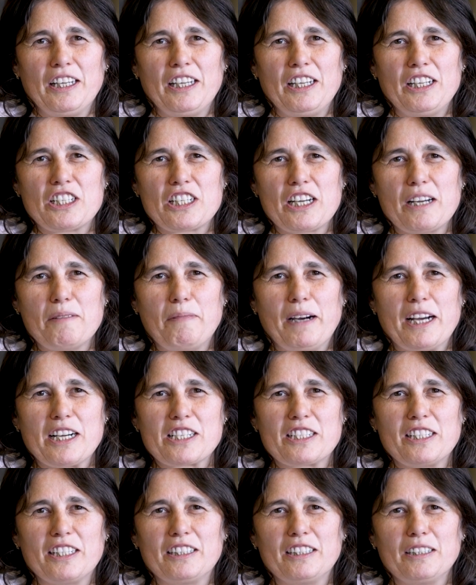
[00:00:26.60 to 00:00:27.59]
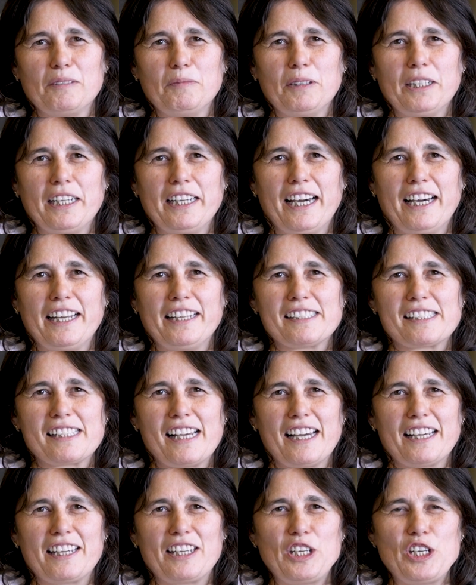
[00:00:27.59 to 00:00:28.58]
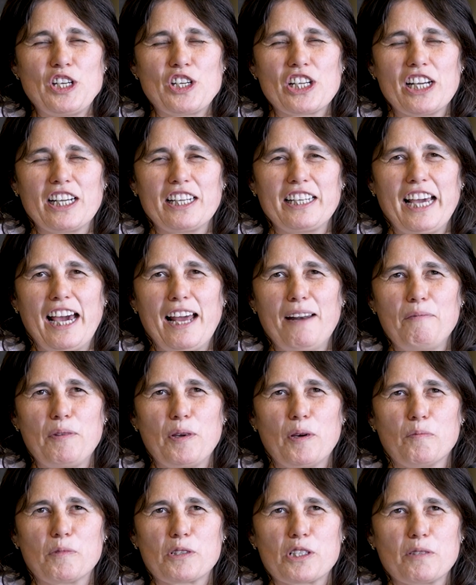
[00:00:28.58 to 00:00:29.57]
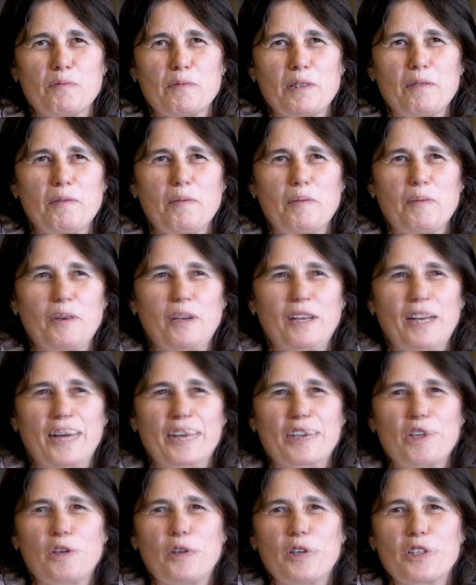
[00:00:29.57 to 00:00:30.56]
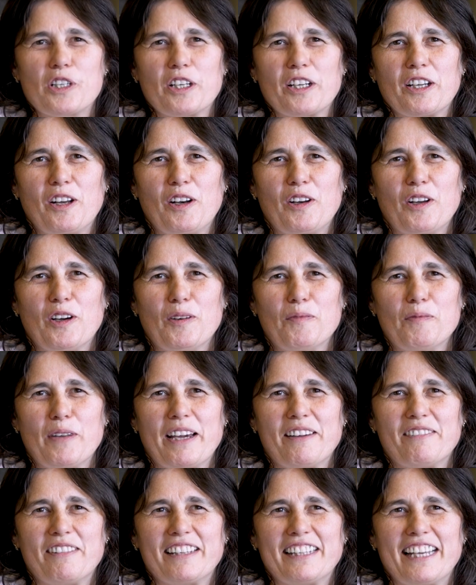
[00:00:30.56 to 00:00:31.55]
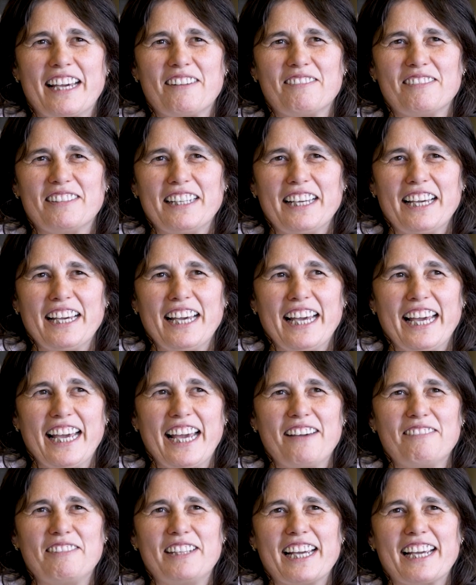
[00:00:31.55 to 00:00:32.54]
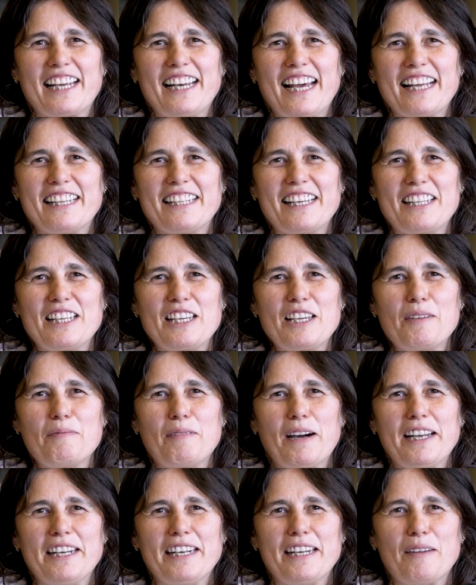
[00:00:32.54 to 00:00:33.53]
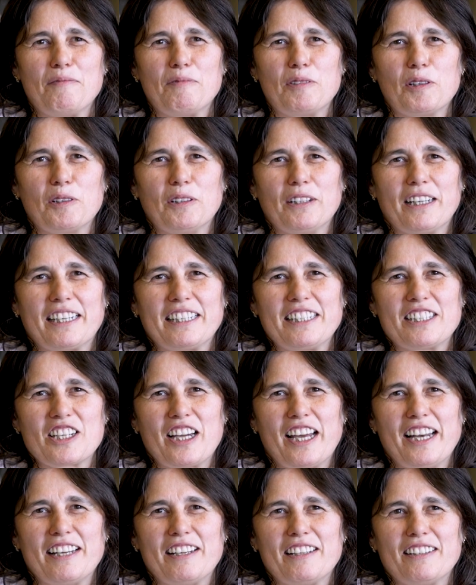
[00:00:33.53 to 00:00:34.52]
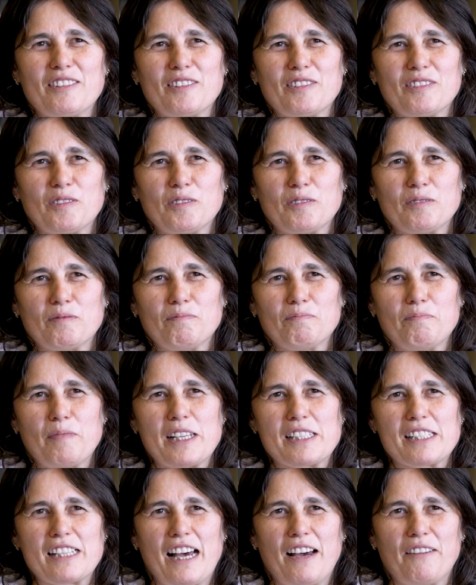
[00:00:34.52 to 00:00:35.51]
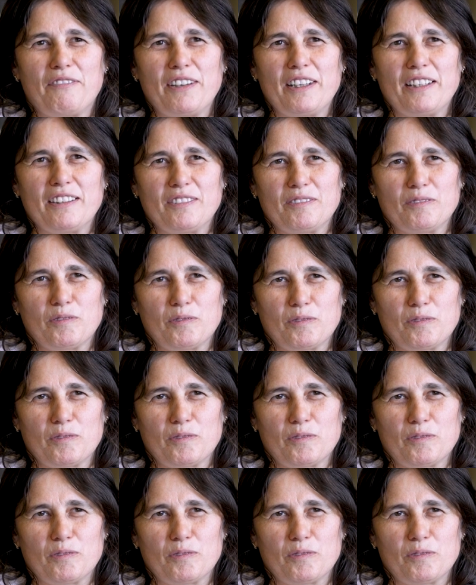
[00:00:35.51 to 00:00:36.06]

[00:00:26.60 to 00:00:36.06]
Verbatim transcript: işe başladığımda yani sanki işe gelmiyormuşum gibi böyle koşa koşa geliyorum. Evet ev, evdekiler dediği gibi annem diyorlar hiç hani mesafe